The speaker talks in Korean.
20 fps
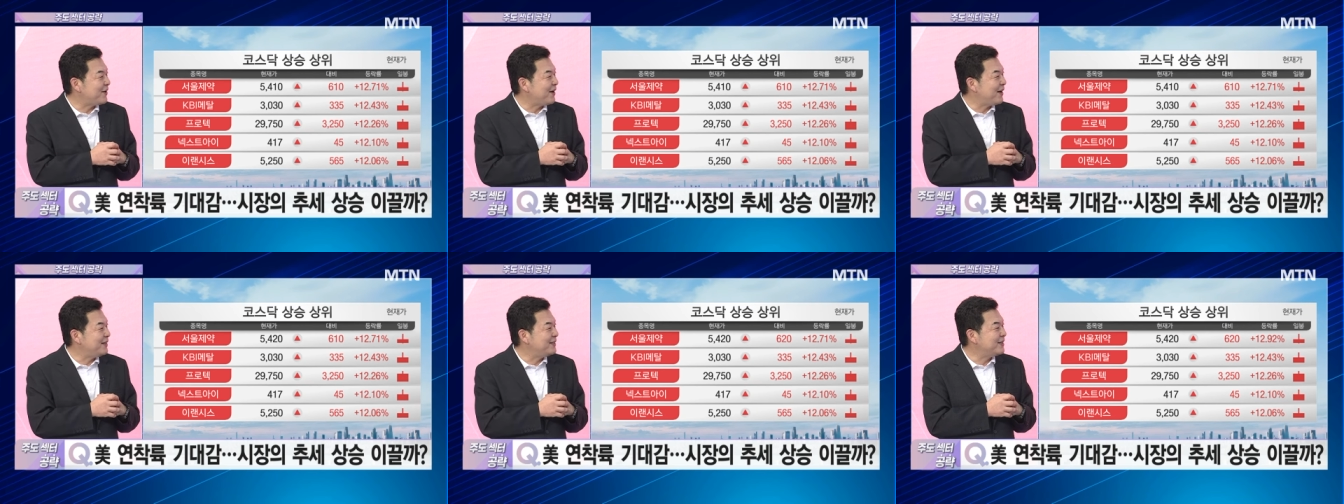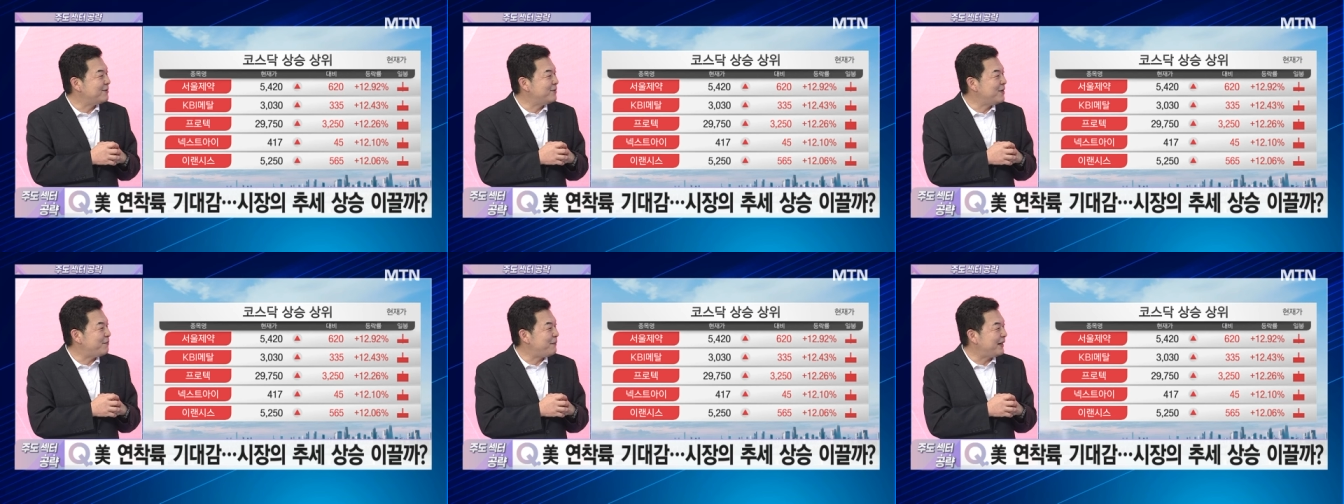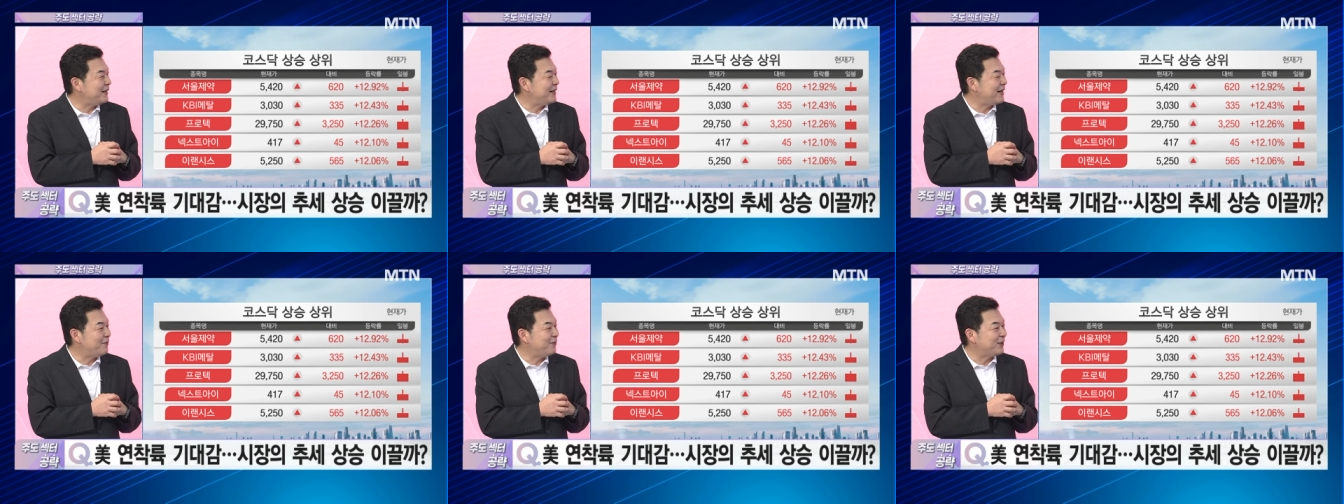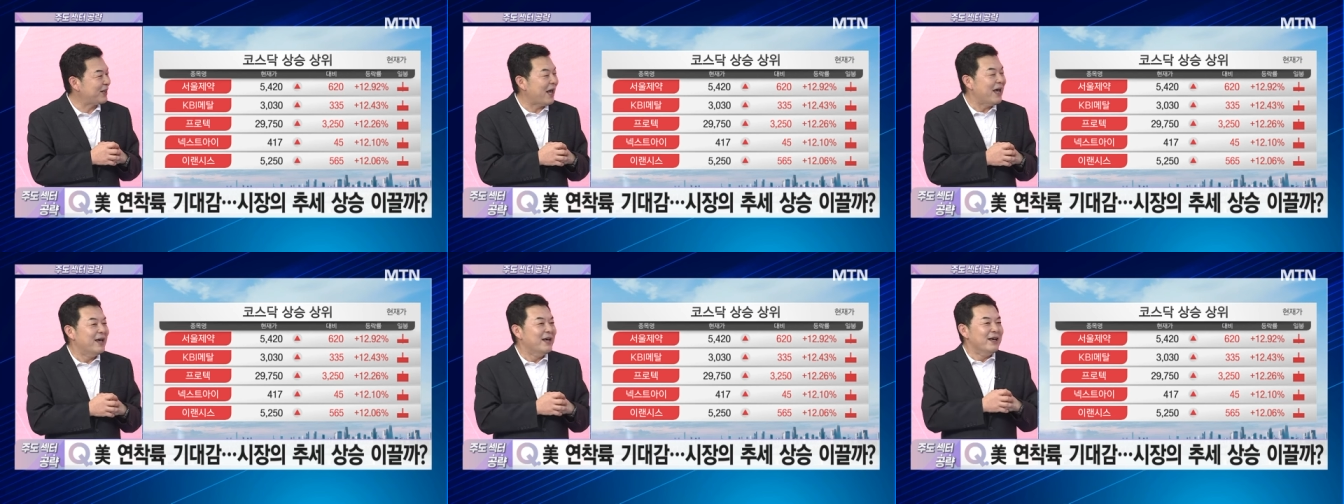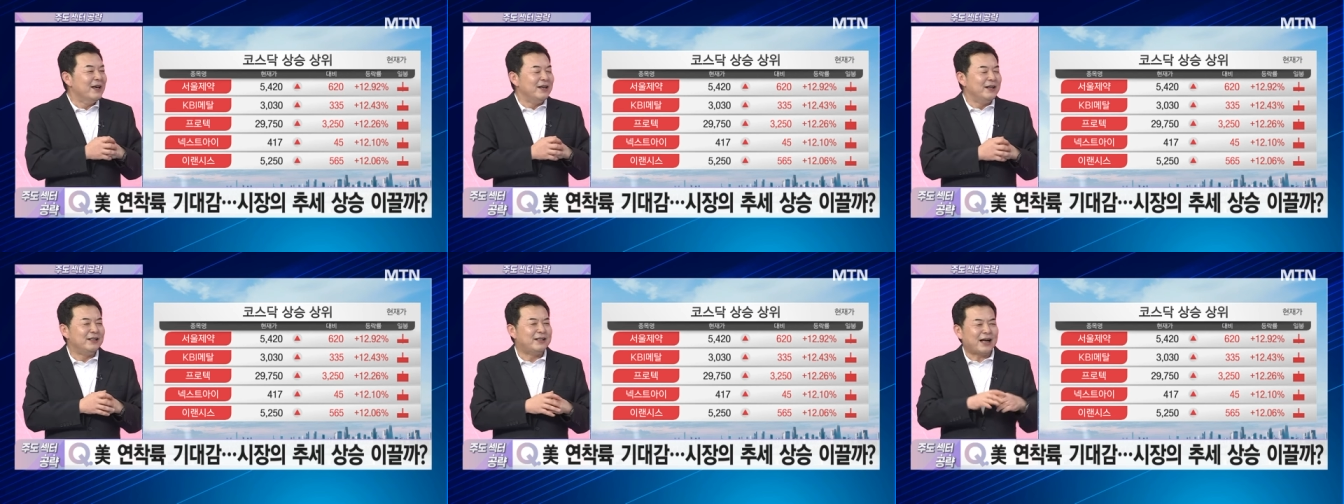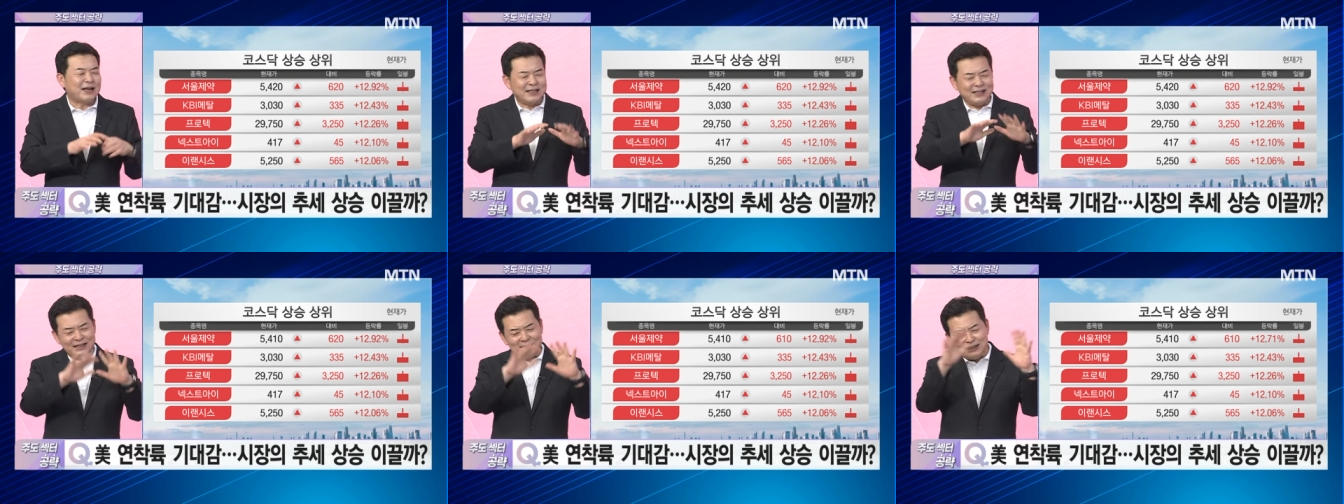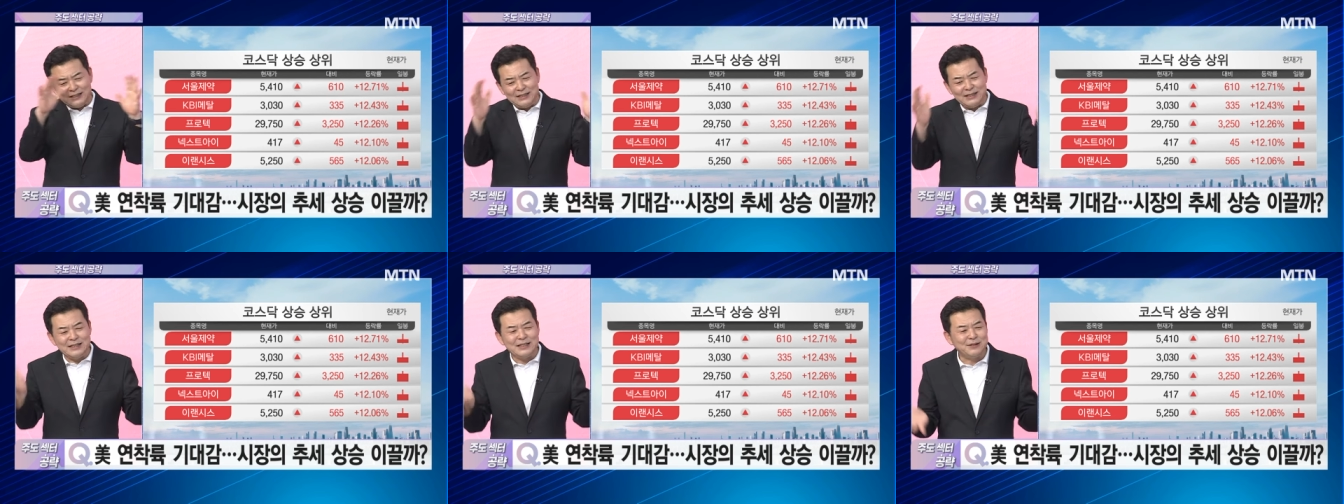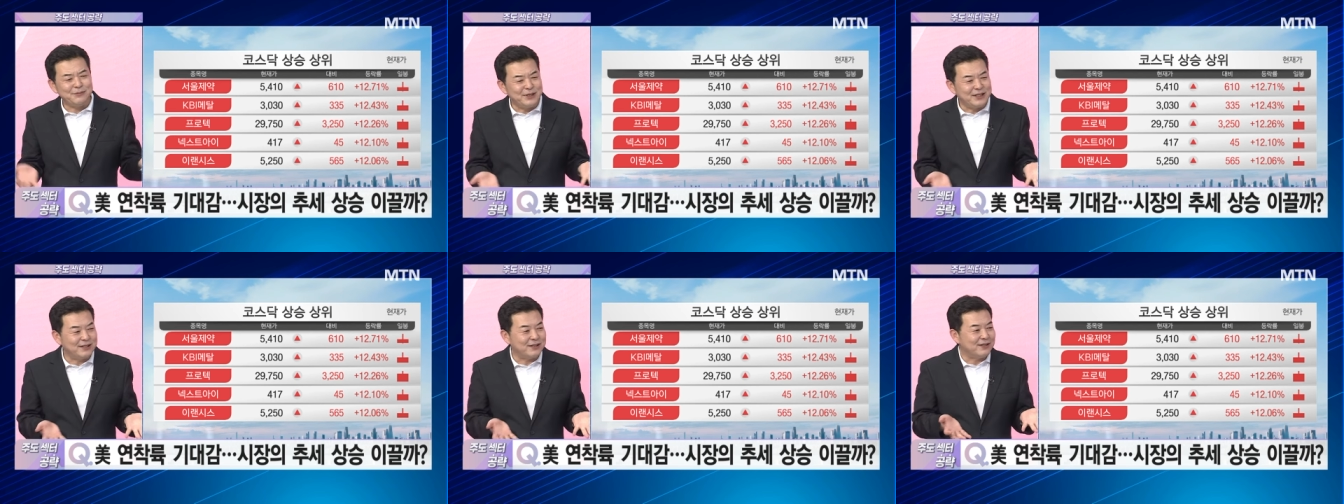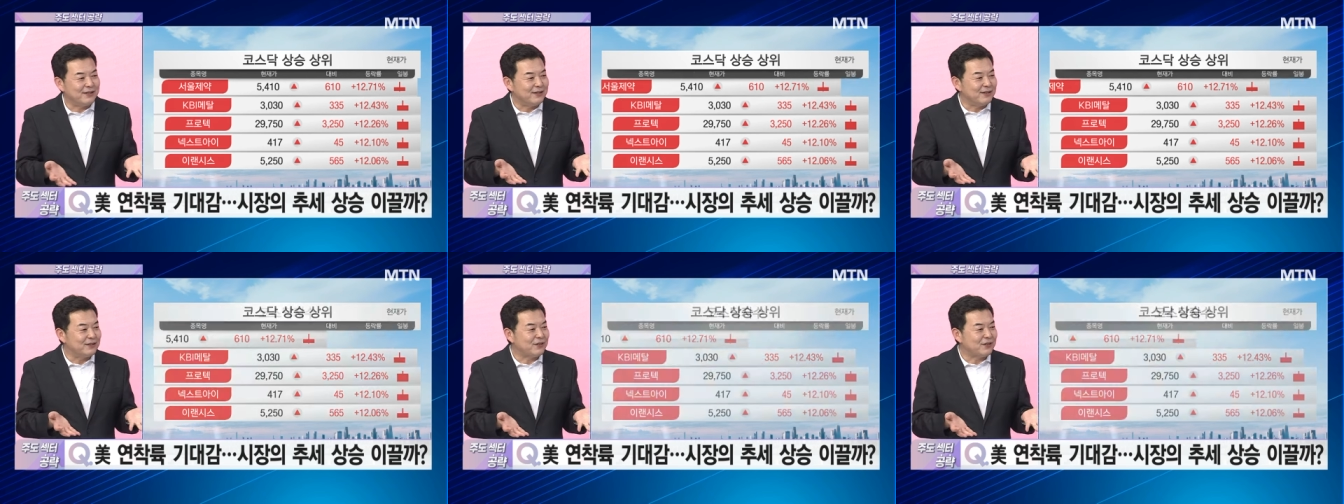네. 흐름을 판단해 볼 때 일단 큰 흐름은